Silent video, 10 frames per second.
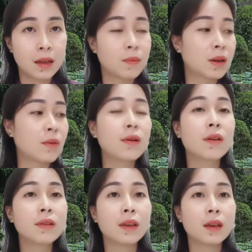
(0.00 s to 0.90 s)
nên mình không có
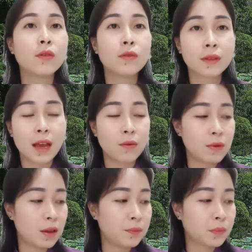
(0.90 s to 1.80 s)
nói chuyện của người ta
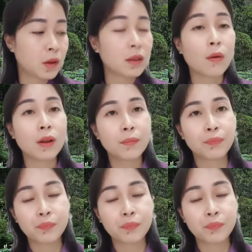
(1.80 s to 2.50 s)
quý vị nó tội lắm